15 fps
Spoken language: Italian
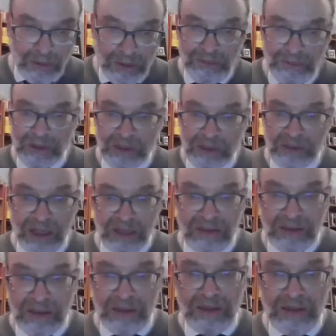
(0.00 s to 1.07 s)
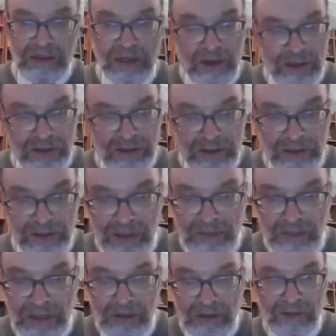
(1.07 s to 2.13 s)
importante nel nostro
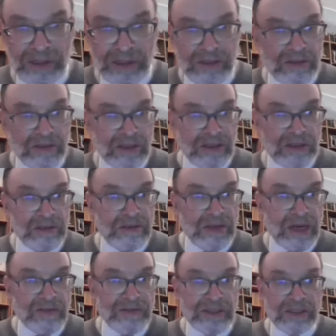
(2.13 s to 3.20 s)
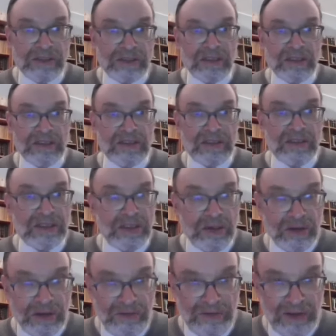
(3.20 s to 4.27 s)
cammino verso la Geulah, verso la
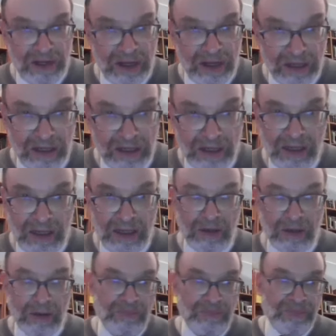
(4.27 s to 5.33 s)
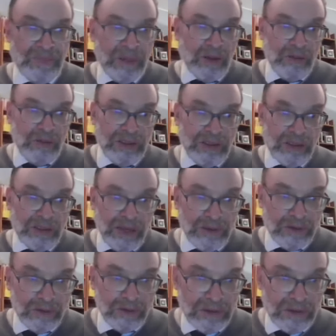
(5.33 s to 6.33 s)
redenzione finale come diciamo tutti i